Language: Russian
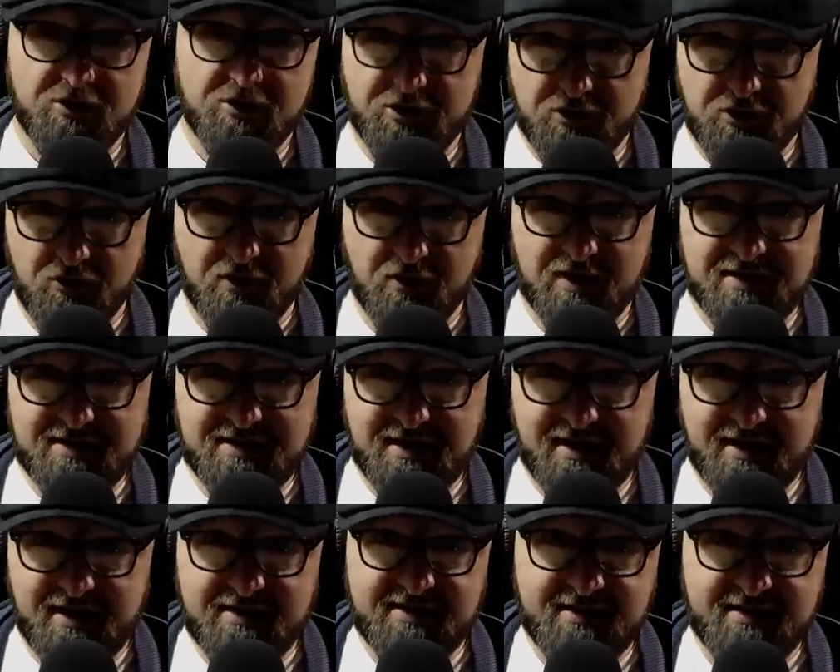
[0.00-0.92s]
Что
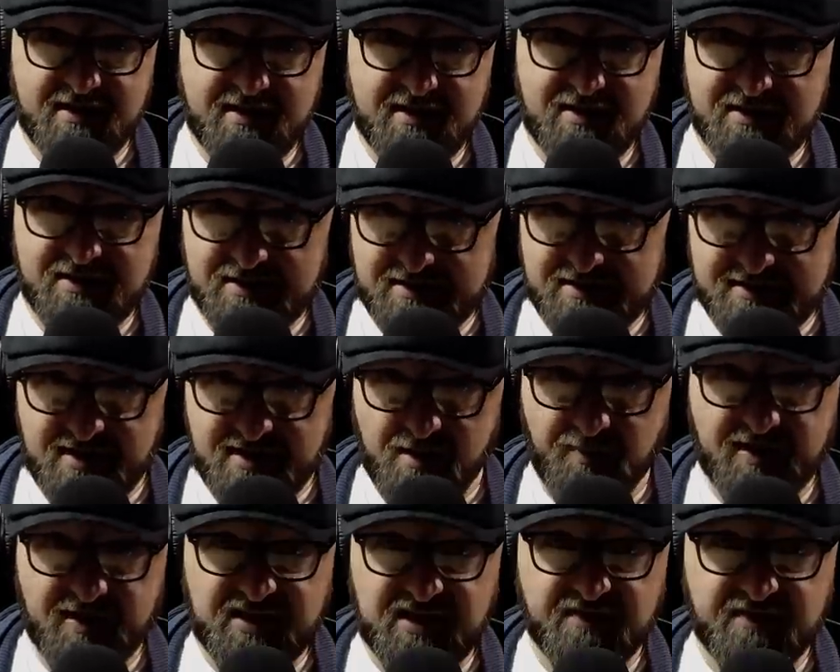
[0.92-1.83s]
касается
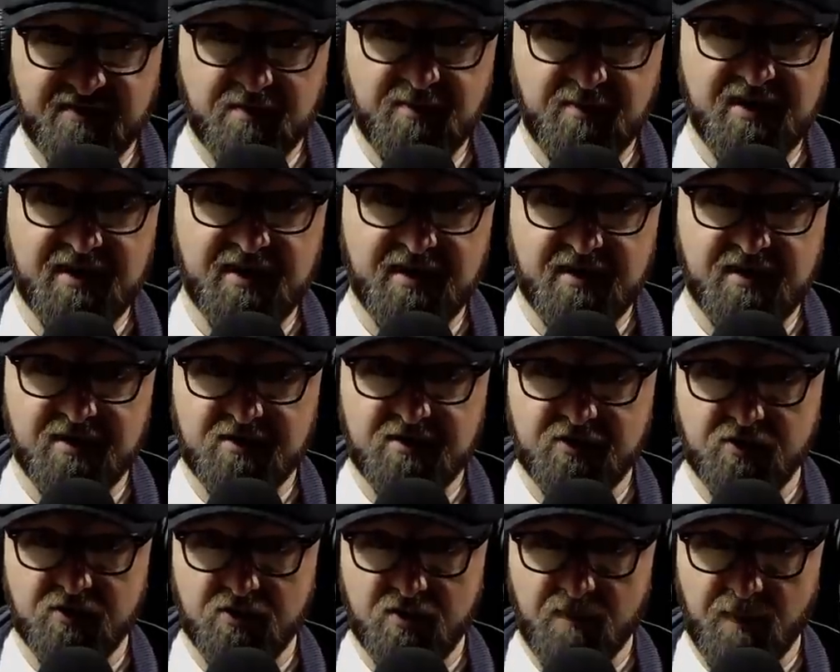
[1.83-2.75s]
западного
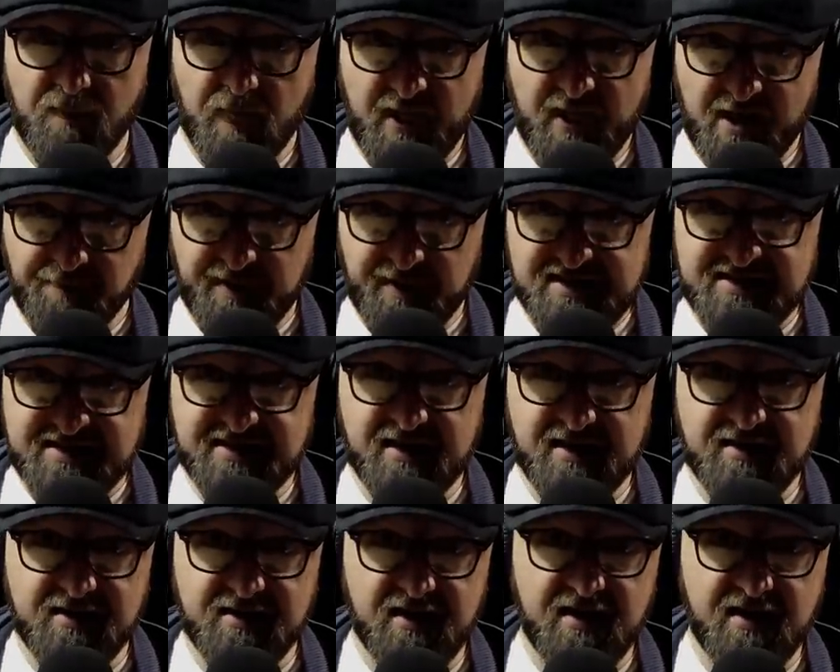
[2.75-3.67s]
мира, то
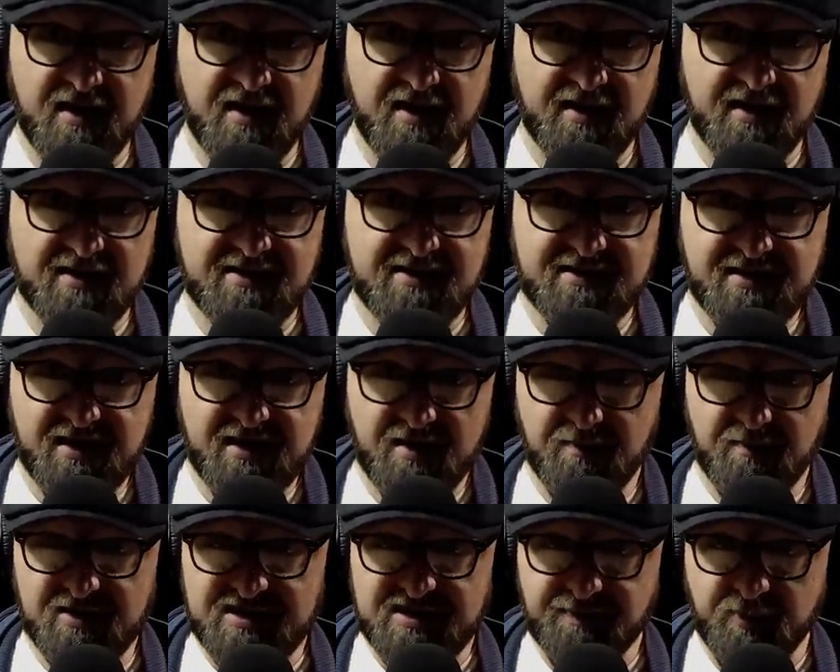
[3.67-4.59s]
опасения о
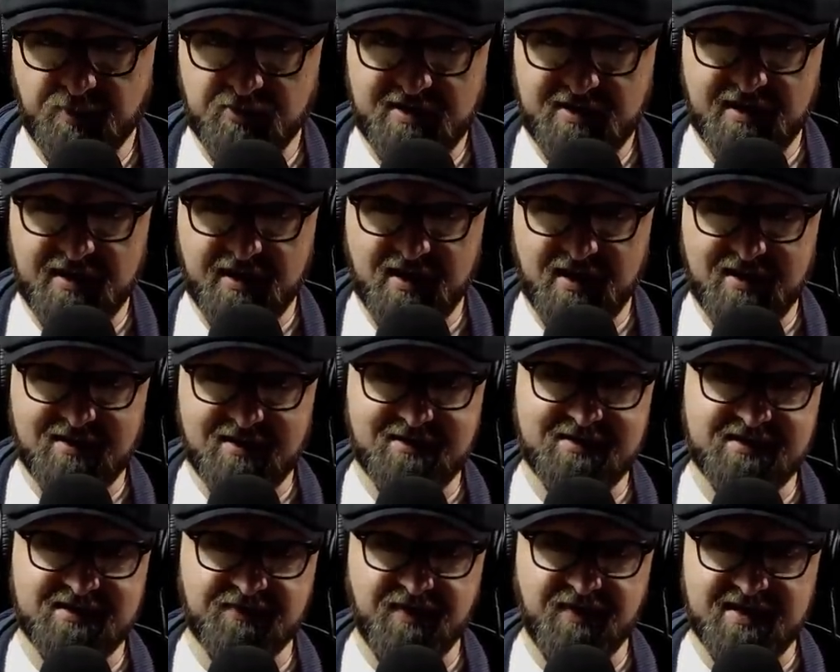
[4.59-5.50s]
России без
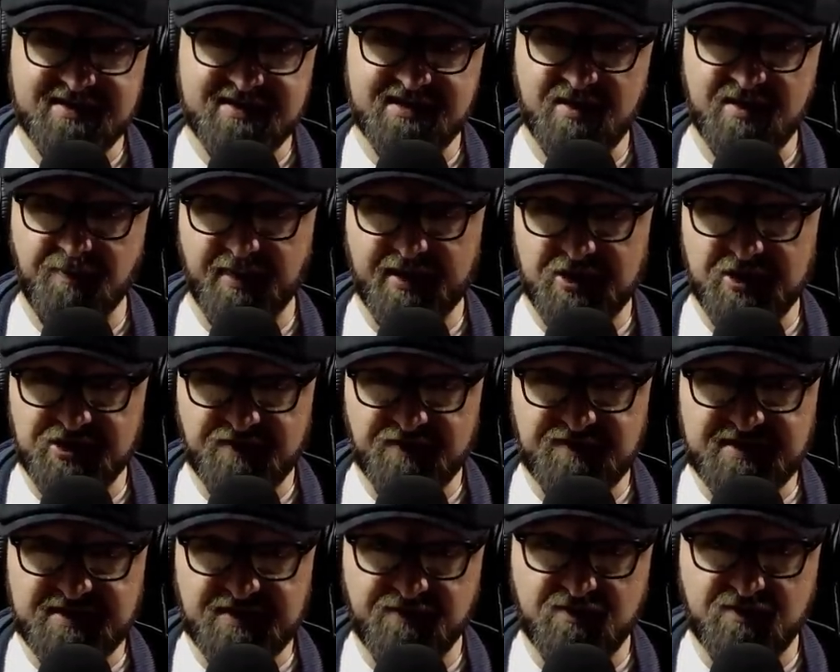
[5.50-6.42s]
Путлера связаны
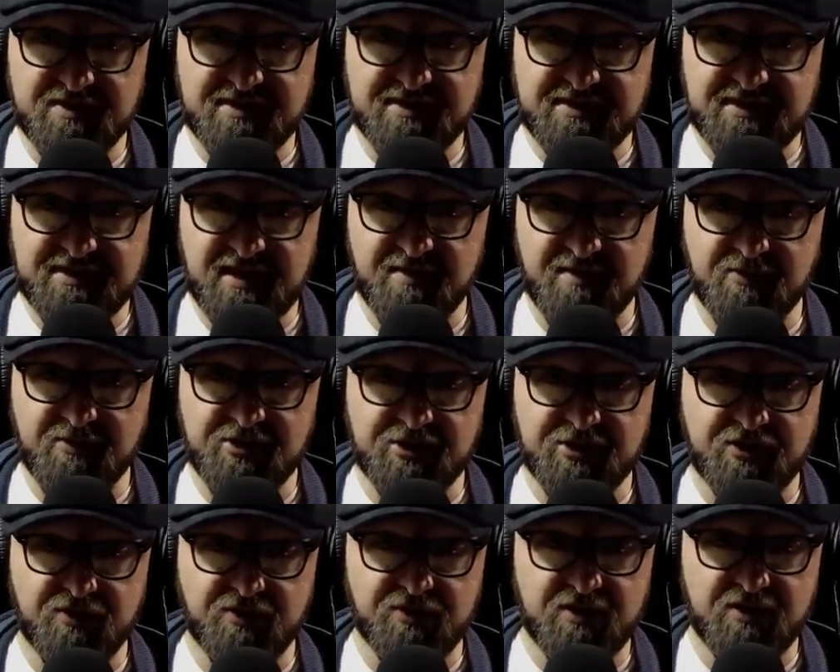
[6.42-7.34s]
прежде всего с тем,
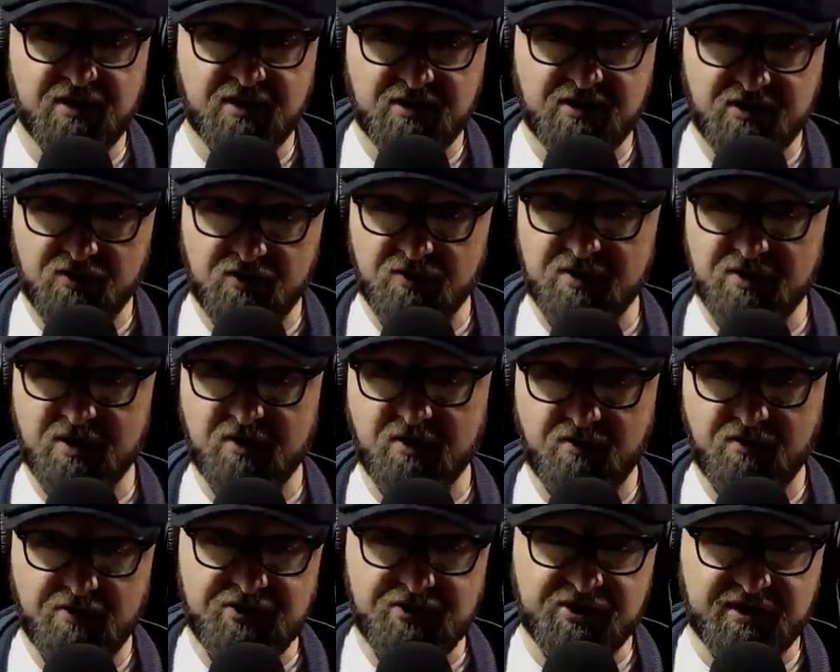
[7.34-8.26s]
что никто не
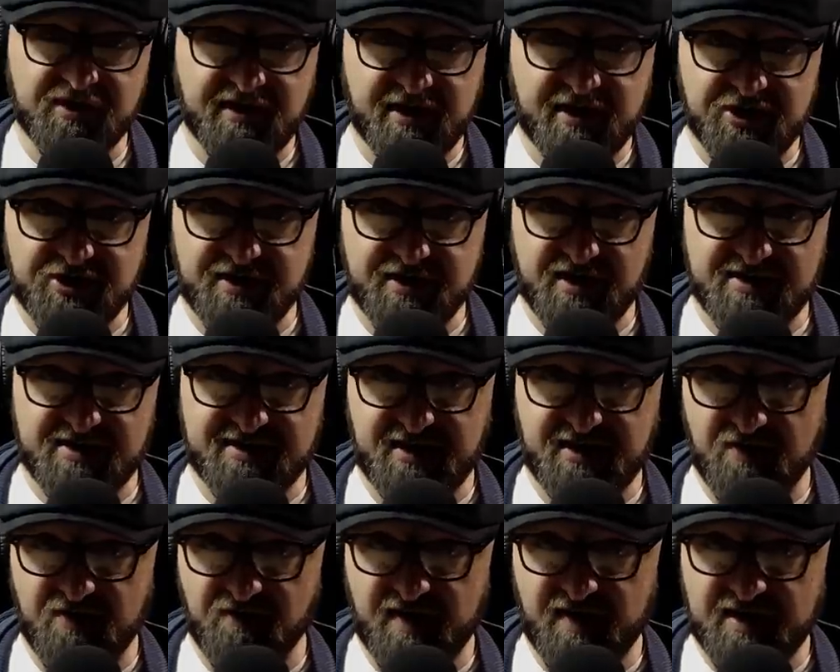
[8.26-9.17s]
хочет
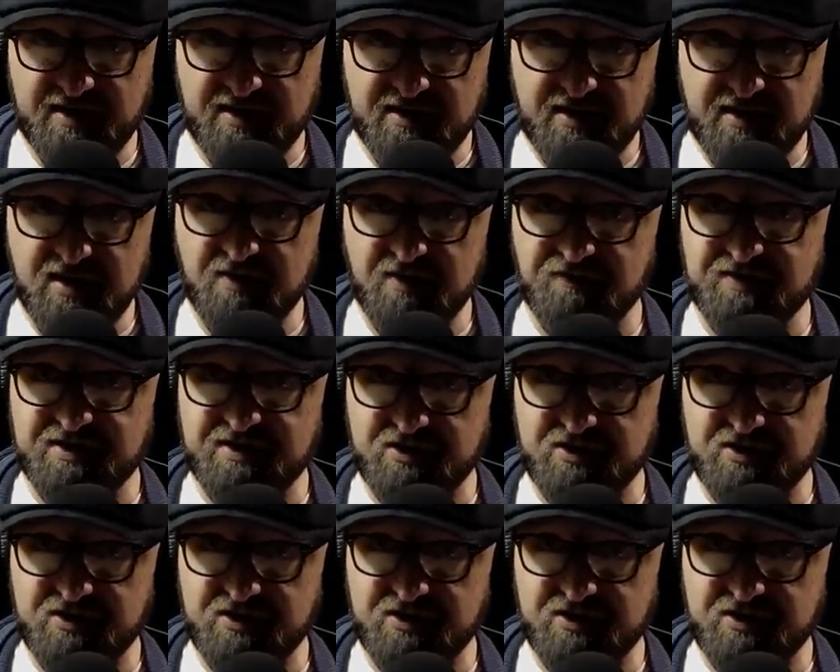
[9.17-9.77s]
гражданской войны в